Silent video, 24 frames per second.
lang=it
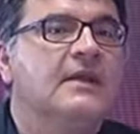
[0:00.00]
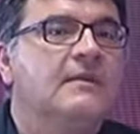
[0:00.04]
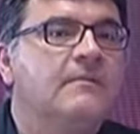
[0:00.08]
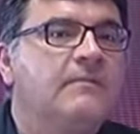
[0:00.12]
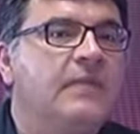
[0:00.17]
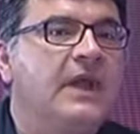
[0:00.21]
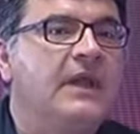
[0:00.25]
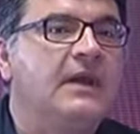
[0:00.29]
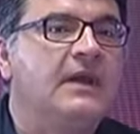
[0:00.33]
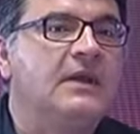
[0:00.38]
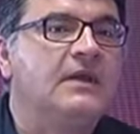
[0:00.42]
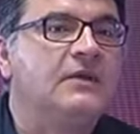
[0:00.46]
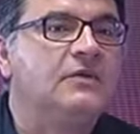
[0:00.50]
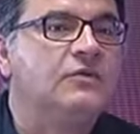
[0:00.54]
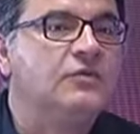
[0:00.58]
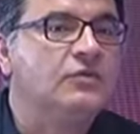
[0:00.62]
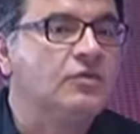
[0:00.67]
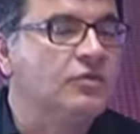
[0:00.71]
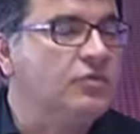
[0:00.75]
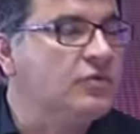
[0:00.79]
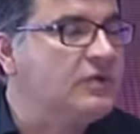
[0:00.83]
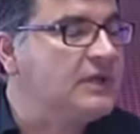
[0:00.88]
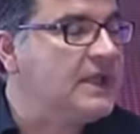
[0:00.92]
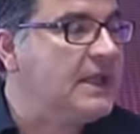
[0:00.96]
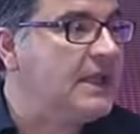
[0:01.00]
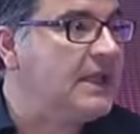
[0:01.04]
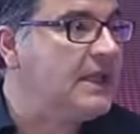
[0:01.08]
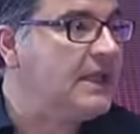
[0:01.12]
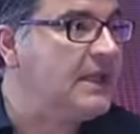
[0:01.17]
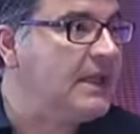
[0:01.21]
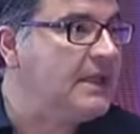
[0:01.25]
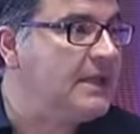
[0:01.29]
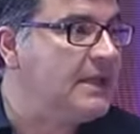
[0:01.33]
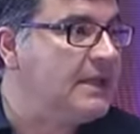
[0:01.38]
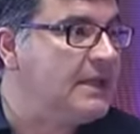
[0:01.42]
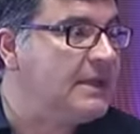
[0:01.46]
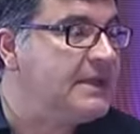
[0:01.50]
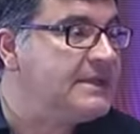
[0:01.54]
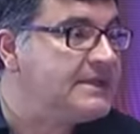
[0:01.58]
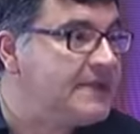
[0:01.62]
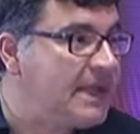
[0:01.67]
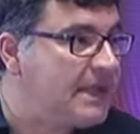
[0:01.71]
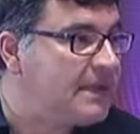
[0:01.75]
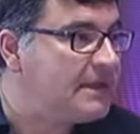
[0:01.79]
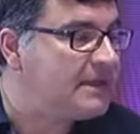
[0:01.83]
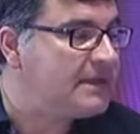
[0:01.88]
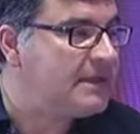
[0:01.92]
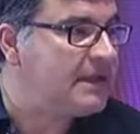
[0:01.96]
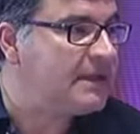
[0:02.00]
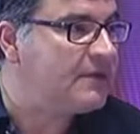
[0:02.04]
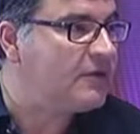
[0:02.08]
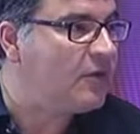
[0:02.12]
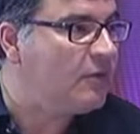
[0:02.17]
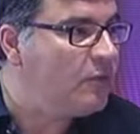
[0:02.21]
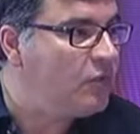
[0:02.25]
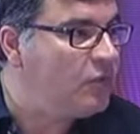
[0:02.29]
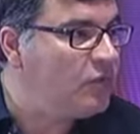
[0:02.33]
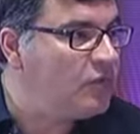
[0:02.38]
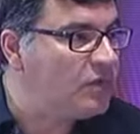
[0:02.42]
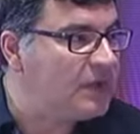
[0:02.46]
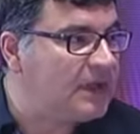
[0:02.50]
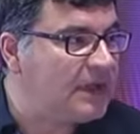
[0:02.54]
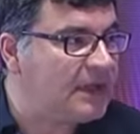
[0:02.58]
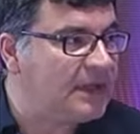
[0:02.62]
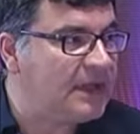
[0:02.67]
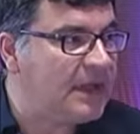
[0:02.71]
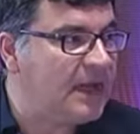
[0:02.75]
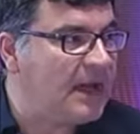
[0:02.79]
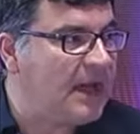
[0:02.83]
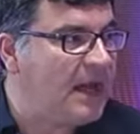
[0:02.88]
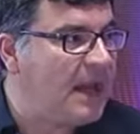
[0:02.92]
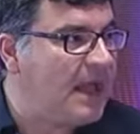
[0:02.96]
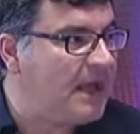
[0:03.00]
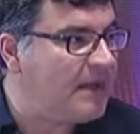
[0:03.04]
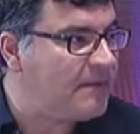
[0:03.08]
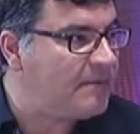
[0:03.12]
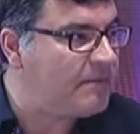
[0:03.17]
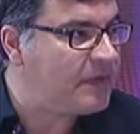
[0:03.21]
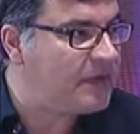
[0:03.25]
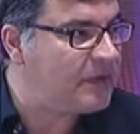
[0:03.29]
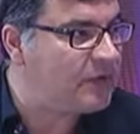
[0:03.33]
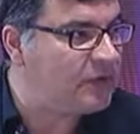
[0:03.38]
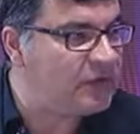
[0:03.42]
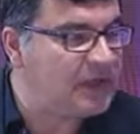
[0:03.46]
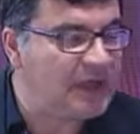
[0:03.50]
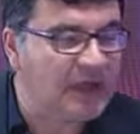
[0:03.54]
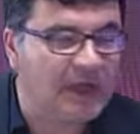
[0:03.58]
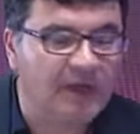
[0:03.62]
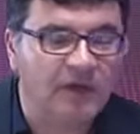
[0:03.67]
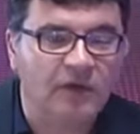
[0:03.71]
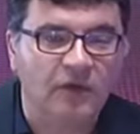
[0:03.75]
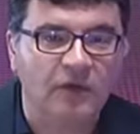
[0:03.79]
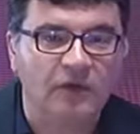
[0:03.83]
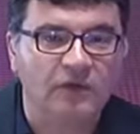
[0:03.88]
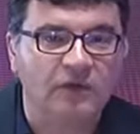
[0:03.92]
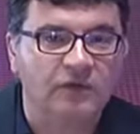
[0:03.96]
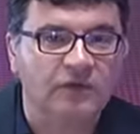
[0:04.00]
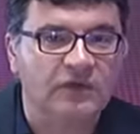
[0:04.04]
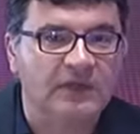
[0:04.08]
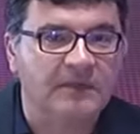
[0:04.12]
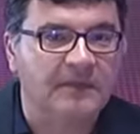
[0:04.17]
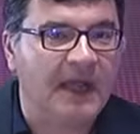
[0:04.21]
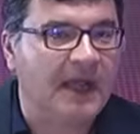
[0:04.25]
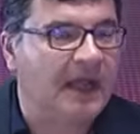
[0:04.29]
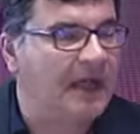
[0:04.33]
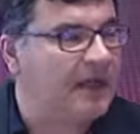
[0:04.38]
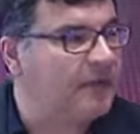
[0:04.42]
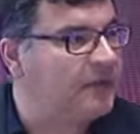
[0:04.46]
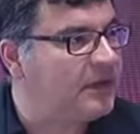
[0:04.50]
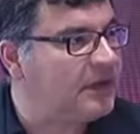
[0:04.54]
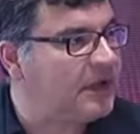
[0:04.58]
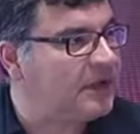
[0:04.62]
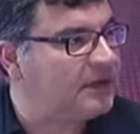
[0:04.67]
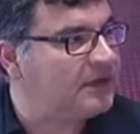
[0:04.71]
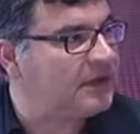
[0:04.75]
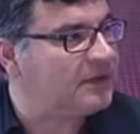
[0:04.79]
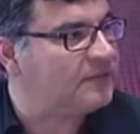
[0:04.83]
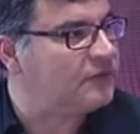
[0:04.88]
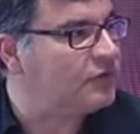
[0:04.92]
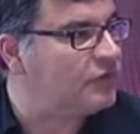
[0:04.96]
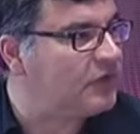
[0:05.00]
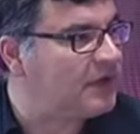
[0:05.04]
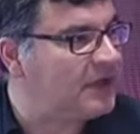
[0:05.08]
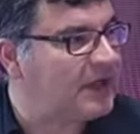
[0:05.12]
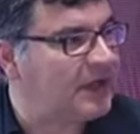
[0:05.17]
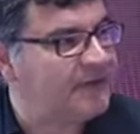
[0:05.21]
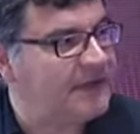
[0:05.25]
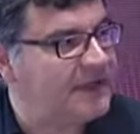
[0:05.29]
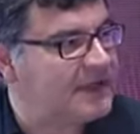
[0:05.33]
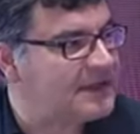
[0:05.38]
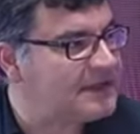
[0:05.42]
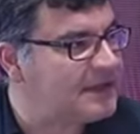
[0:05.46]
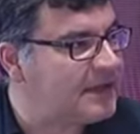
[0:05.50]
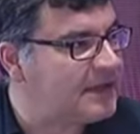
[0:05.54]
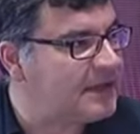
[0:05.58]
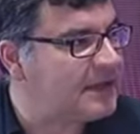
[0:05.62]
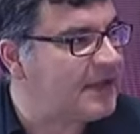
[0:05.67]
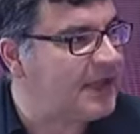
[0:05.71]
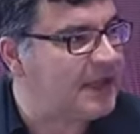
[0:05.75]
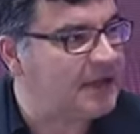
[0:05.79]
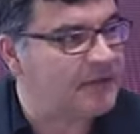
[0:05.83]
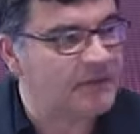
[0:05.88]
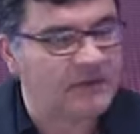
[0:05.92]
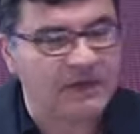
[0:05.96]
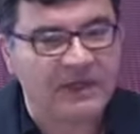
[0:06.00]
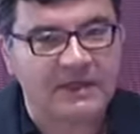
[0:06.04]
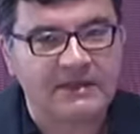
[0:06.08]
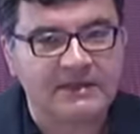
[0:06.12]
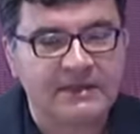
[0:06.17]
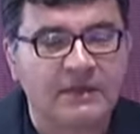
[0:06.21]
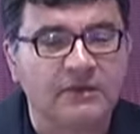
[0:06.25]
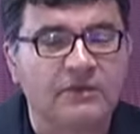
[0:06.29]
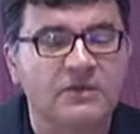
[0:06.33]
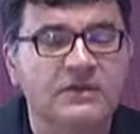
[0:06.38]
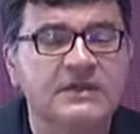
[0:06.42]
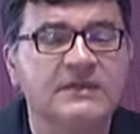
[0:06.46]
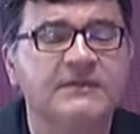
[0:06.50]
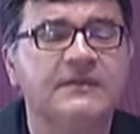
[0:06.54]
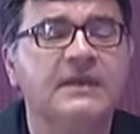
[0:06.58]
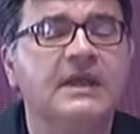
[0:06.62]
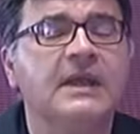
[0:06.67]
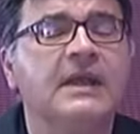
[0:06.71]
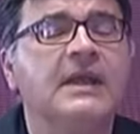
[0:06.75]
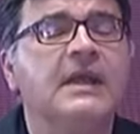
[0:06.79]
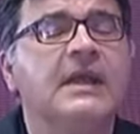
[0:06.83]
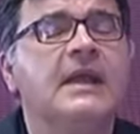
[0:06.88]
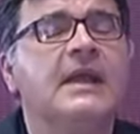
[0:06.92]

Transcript: per tutti eh, i sette comuni dell'ambito di raccolta ottimale, quindi Altamura, Gravina, San Cassano e così via,